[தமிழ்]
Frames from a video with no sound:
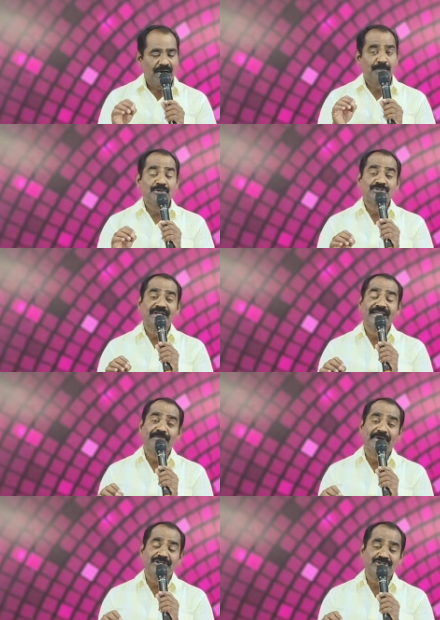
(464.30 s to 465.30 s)

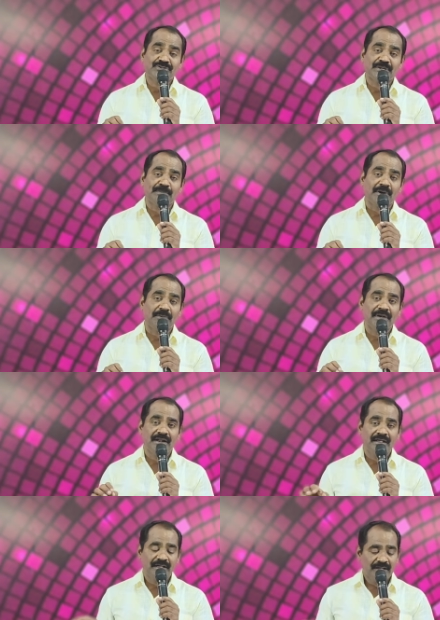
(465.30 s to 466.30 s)
அப்போஸ்தாகிய பரிசுத்த பவுல்
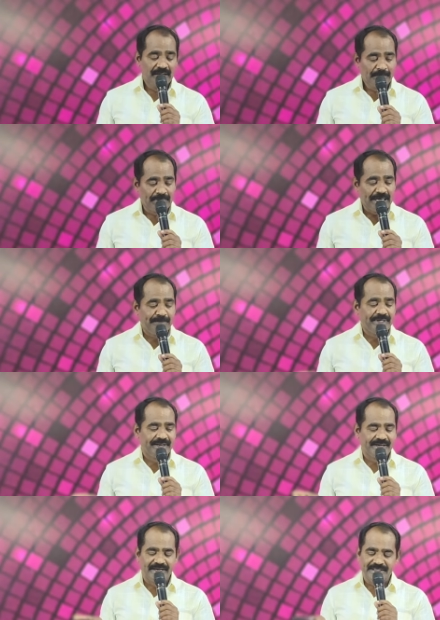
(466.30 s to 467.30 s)

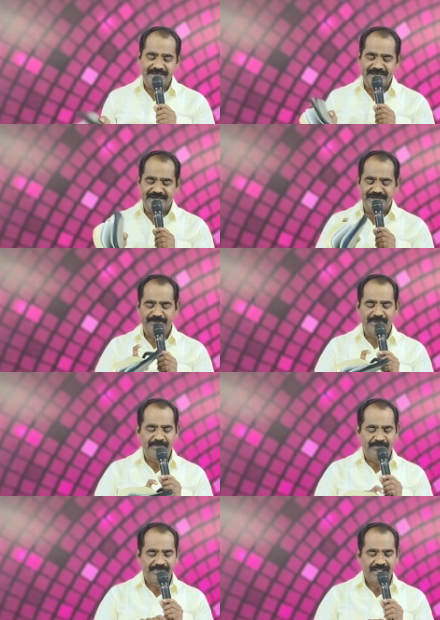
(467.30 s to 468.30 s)
பிலிப்பியருக்கு எழுதின
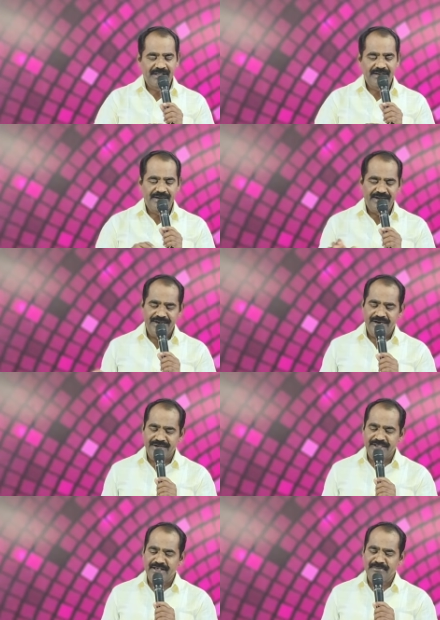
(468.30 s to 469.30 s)
நிருபம்
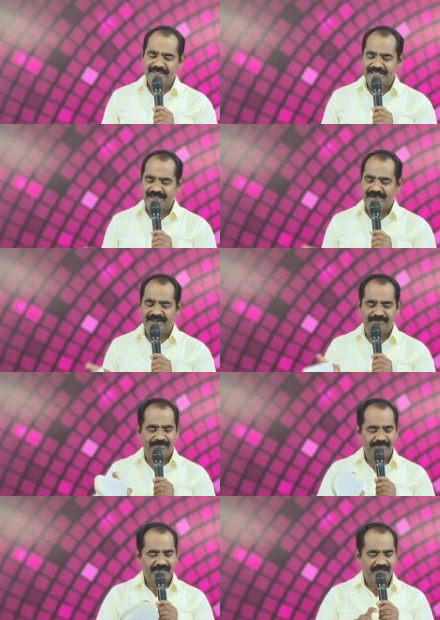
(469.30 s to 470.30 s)
நான்காம்
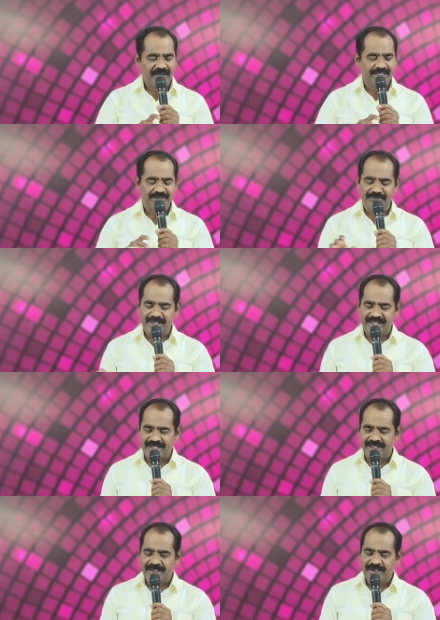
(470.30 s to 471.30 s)
அதிகாரம் அதனுடைய
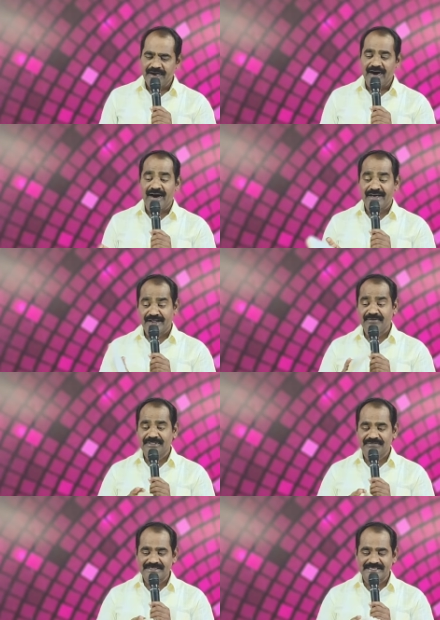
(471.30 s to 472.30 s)

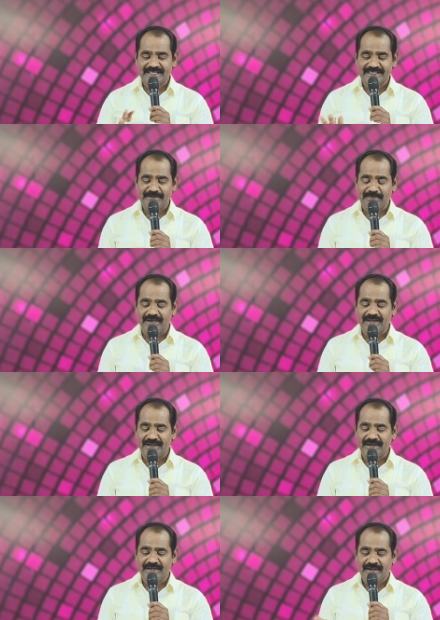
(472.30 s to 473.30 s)
ஆறாவது வசனத்தை
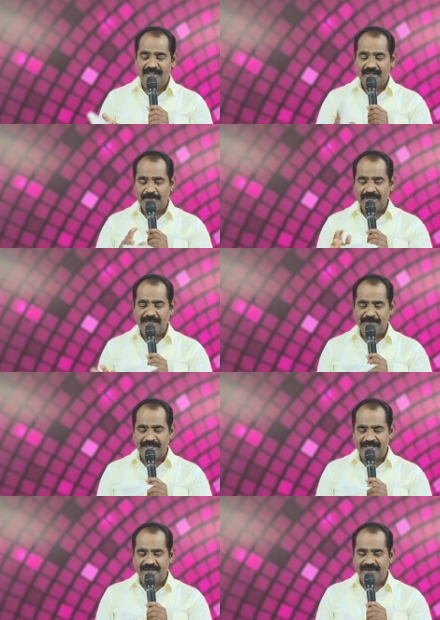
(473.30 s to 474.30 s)
பாருங்கள்
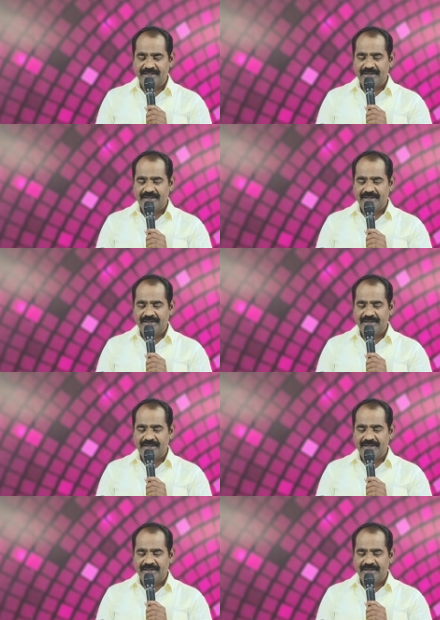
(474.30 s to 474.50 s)
பிலிப்பியர்